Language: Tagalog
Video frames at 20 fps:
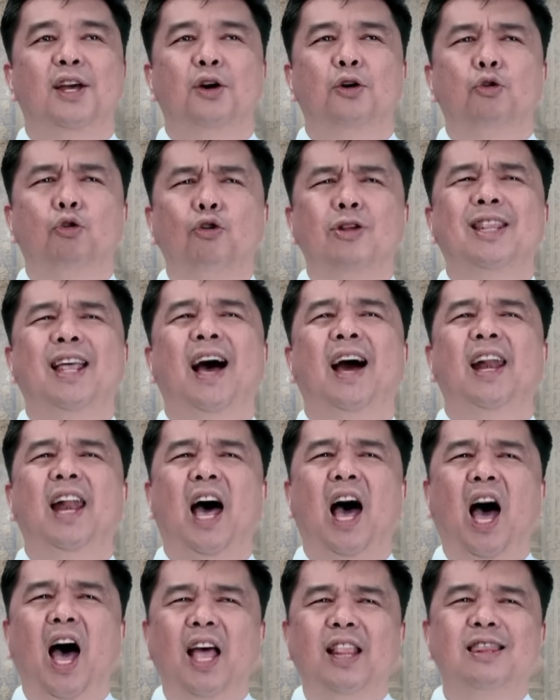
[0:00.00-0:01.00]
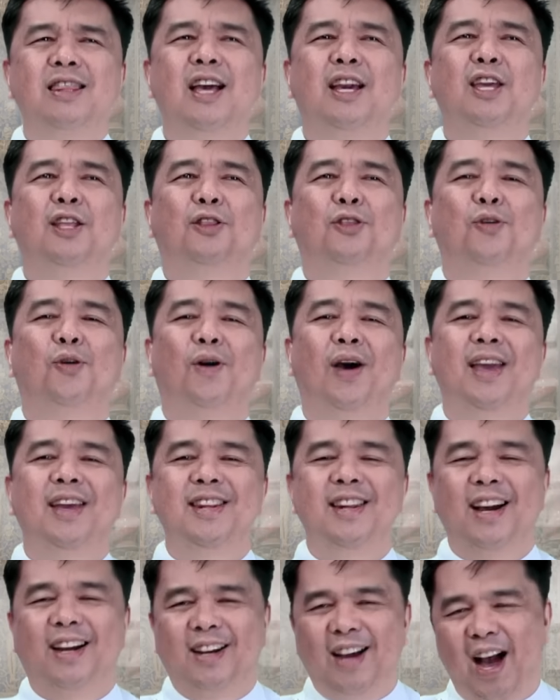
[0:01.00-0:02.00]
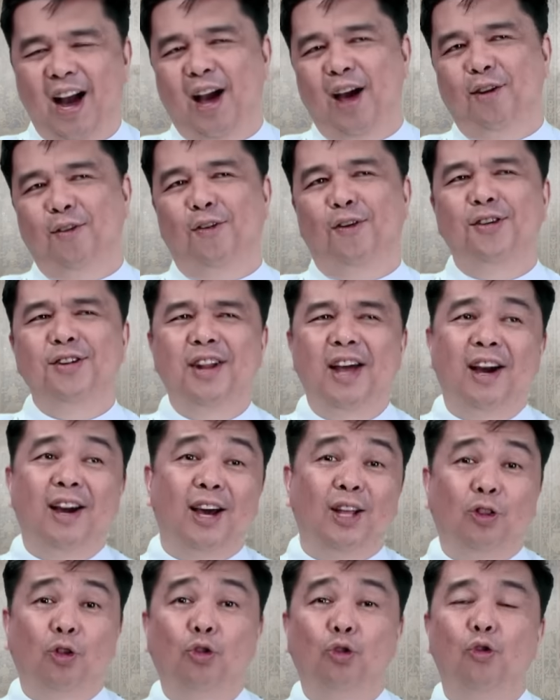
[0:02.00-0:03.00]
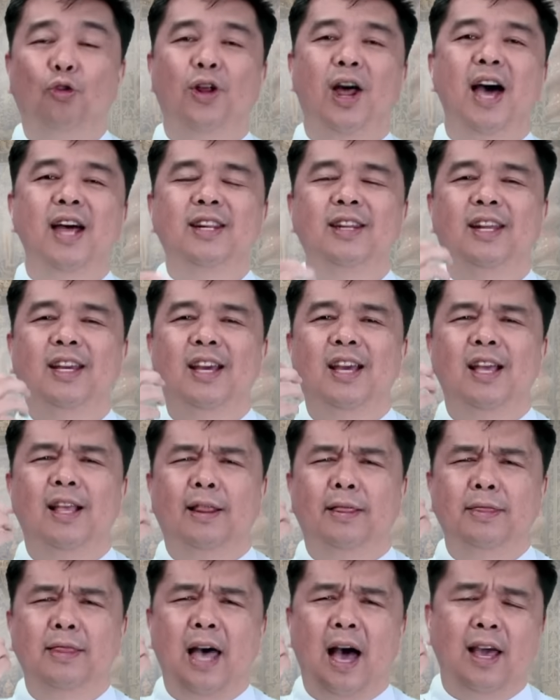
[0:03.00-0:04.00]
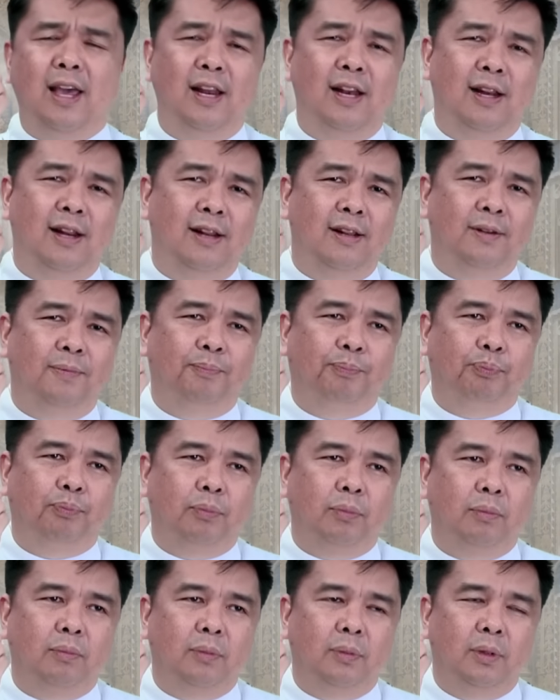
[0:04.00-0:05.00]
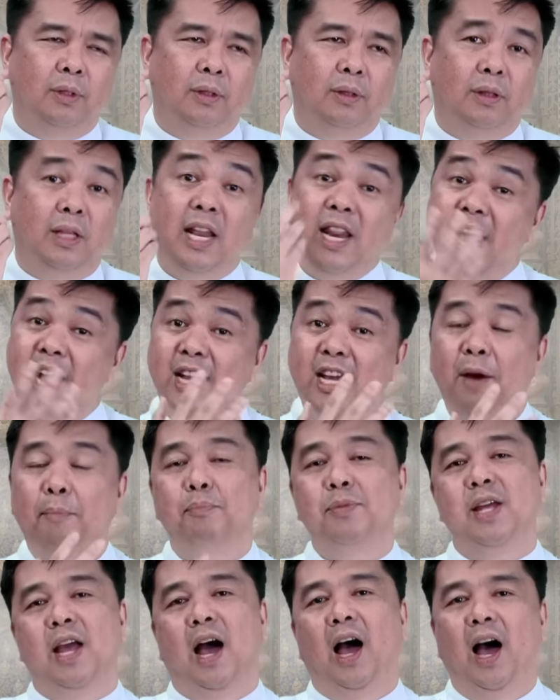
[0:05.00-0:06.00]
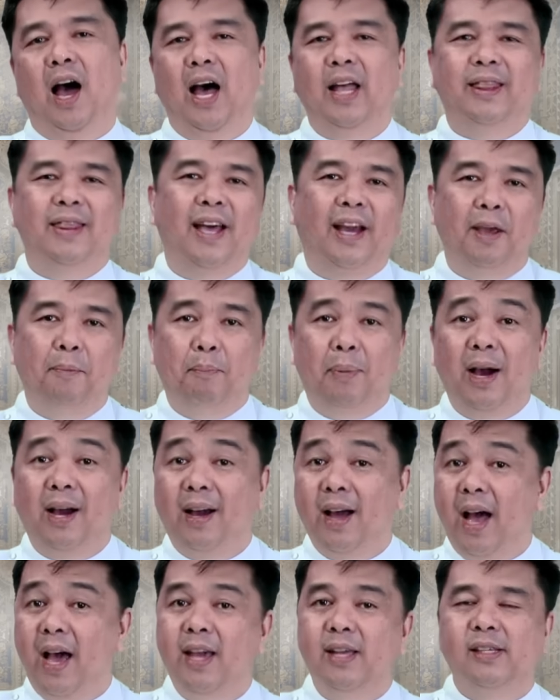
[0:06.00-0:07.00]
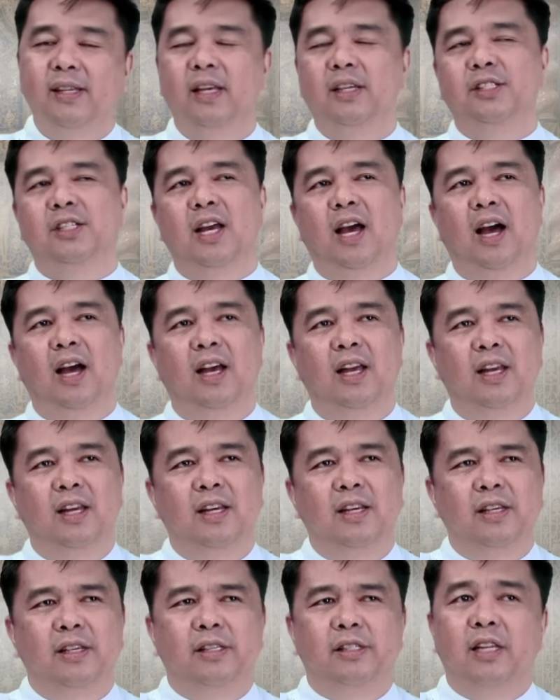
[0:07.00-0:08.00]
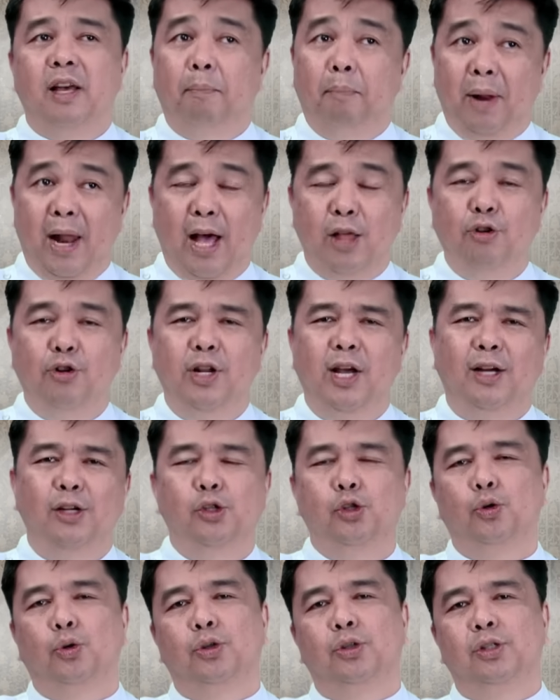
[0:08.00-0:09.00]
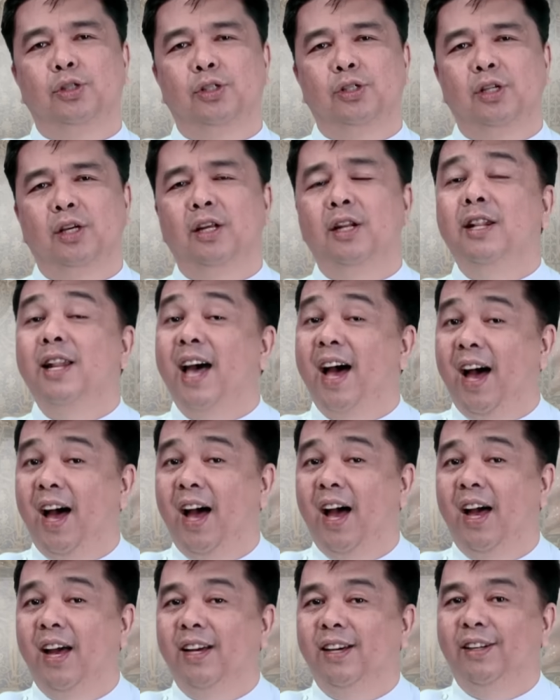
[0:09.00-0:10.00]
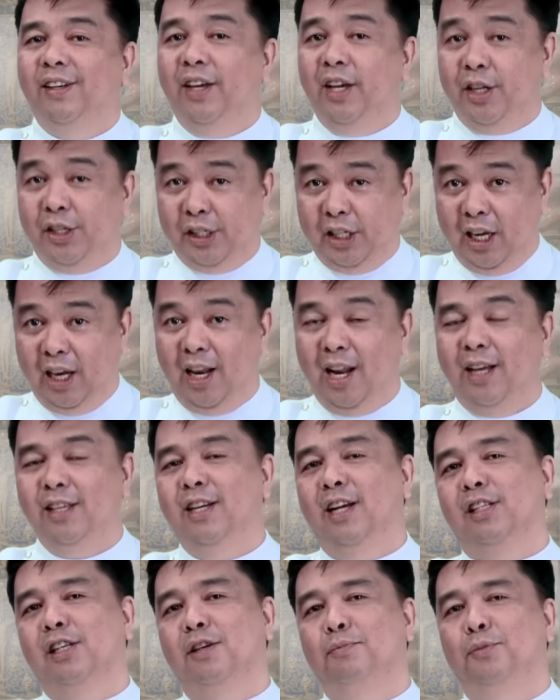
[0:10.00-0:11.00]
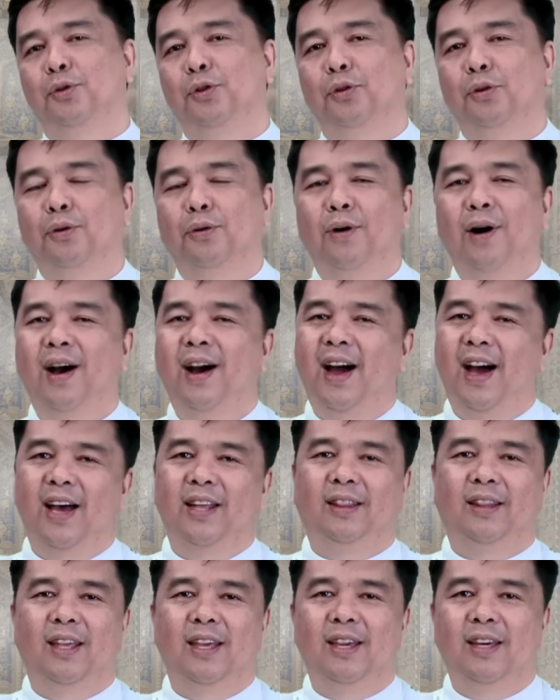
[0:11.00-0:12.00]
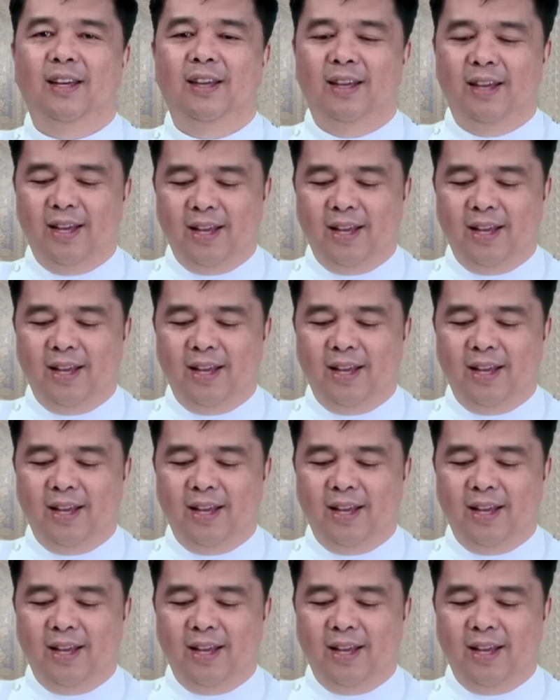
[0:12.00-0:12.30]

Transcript: Ngunit ang lahat ng ito ay nagkakaroon ng katuturan dahil Tinanggap niya at nakipagkaisa siya sa plano ng Diyos na isilang niya sa mundo ang ating